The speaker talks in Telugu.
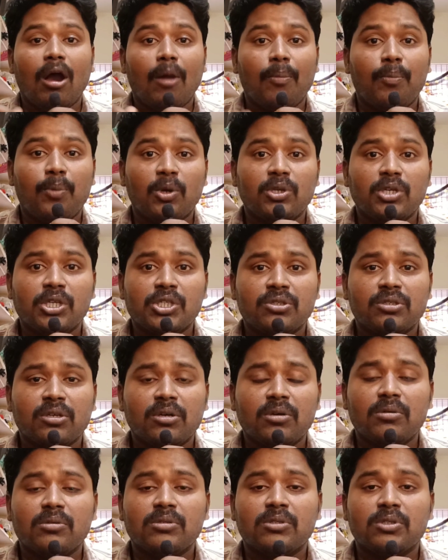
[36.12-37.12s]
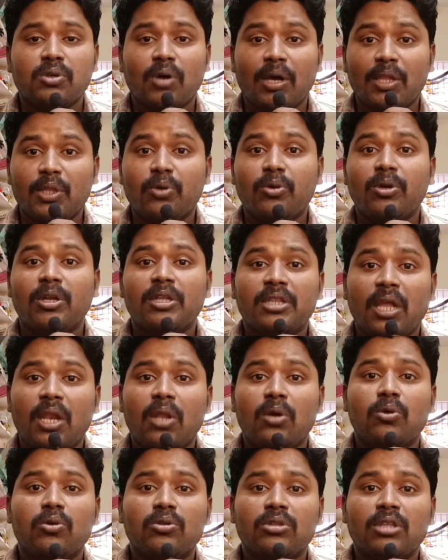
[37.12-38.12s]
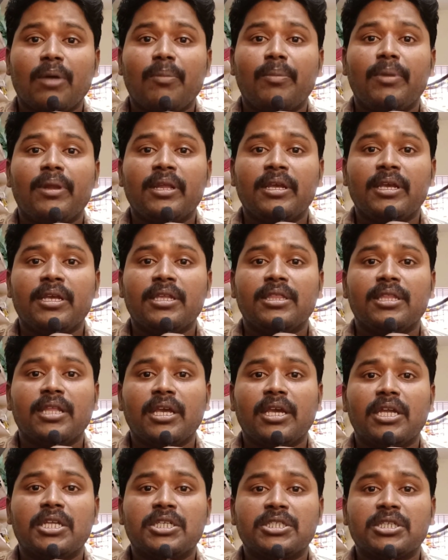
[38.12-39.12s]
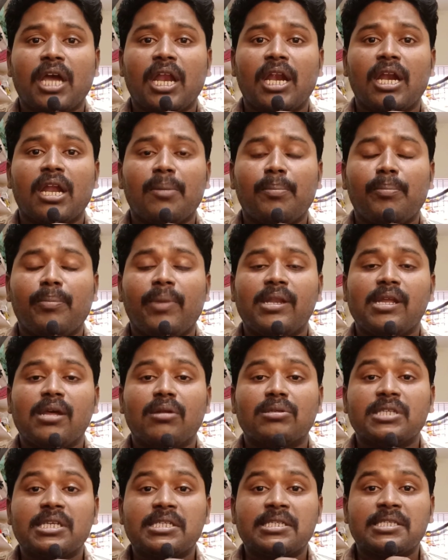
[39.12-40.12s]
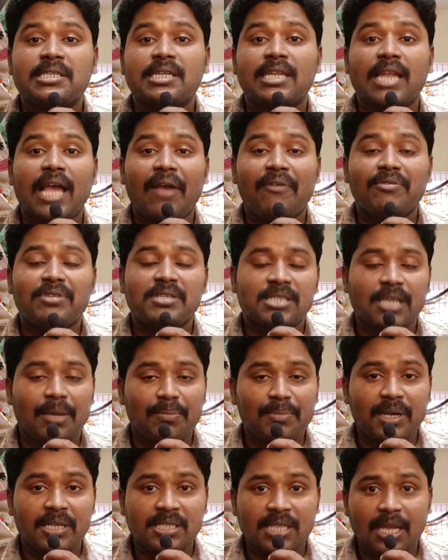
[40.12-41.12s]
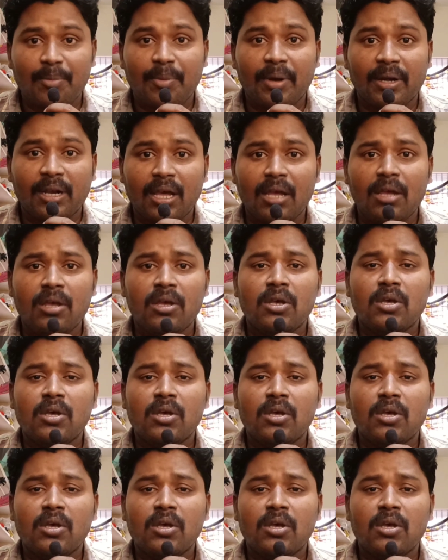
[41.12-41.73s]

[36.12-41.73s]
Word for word: అప్లోడ్ చేస్తుంటాం సో అది కూడా తెలుగు తమిళ్ హిందీ ఇంగ్లీష్ కన్నడ మలయాళం సిక్స్ లాంగ్వేజెస్ అప్డేట్స్ అనమాట